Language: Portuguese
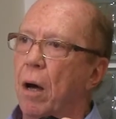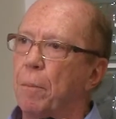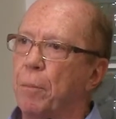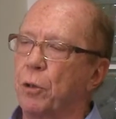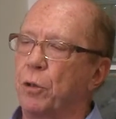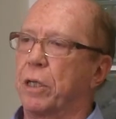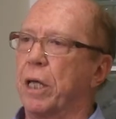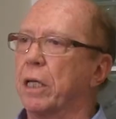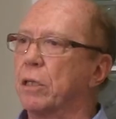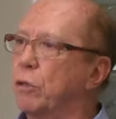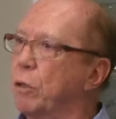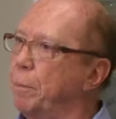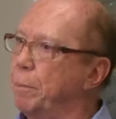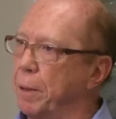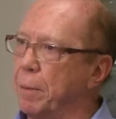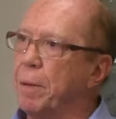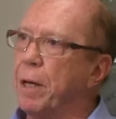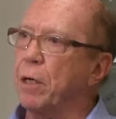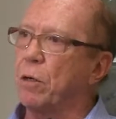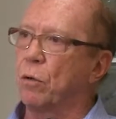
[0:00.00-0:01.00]
Portanto, em
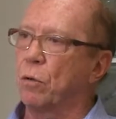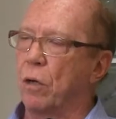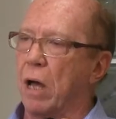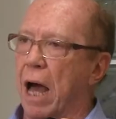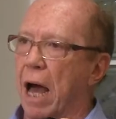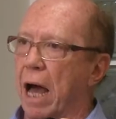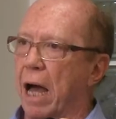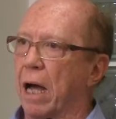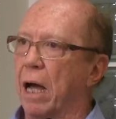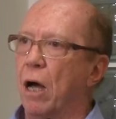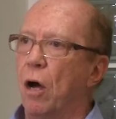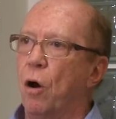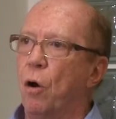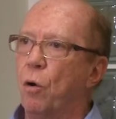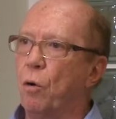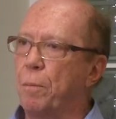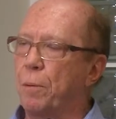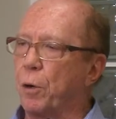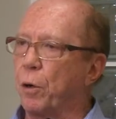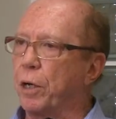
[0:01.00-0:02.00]
primeiro lugar,
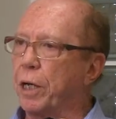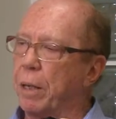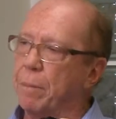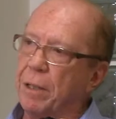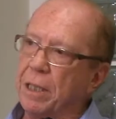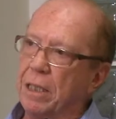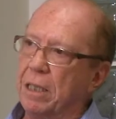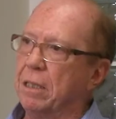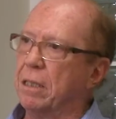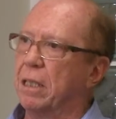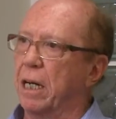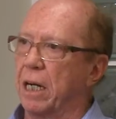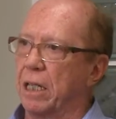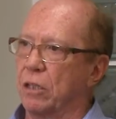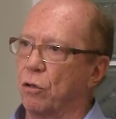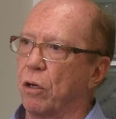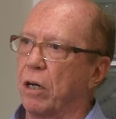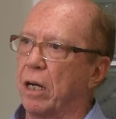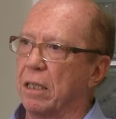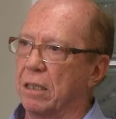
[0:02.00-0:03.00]
o programa de
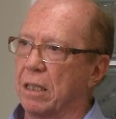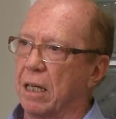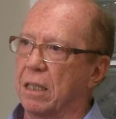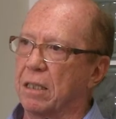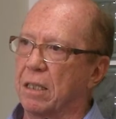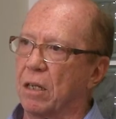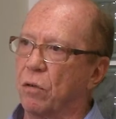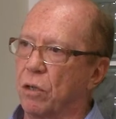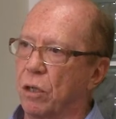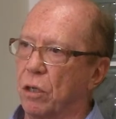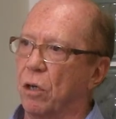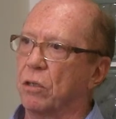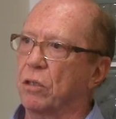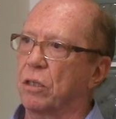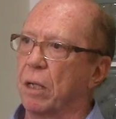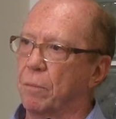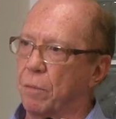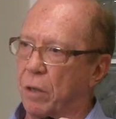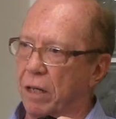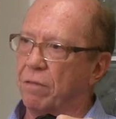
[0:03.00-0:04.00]
internacionalização que nós
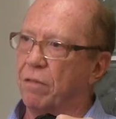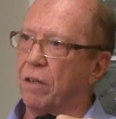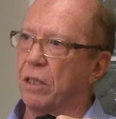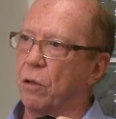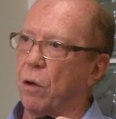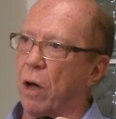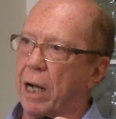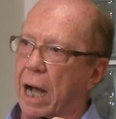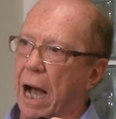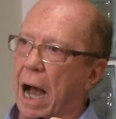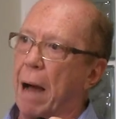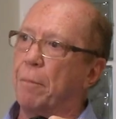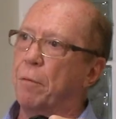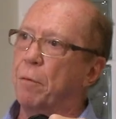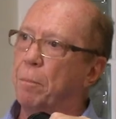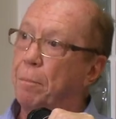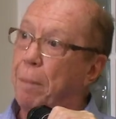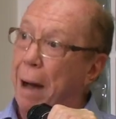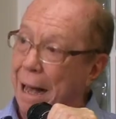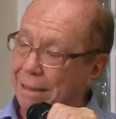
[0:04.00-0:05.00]
estamos levando a cabo,
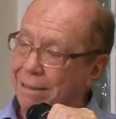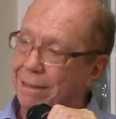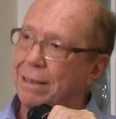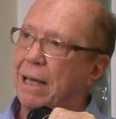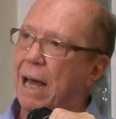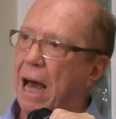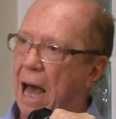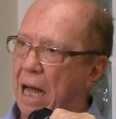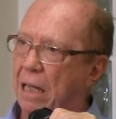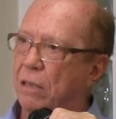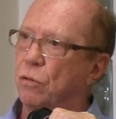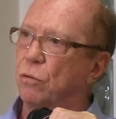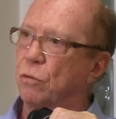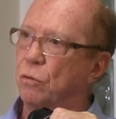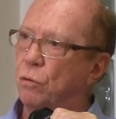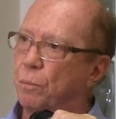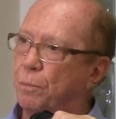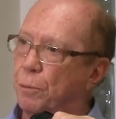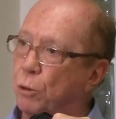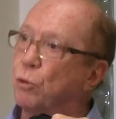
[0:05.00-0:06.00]
baseado
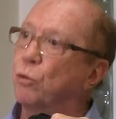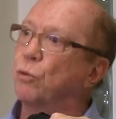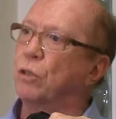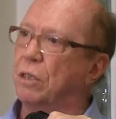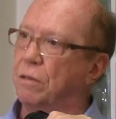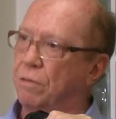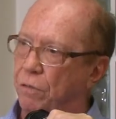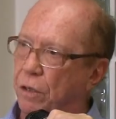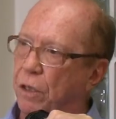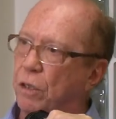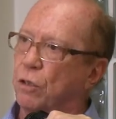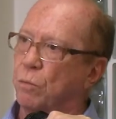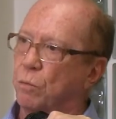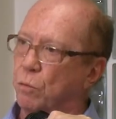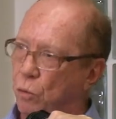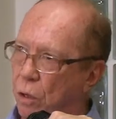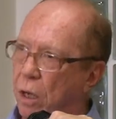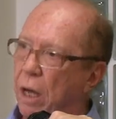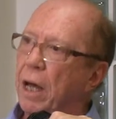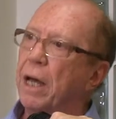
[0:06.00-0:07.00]
no
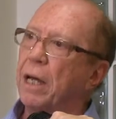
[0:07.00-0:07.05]
produtivismo,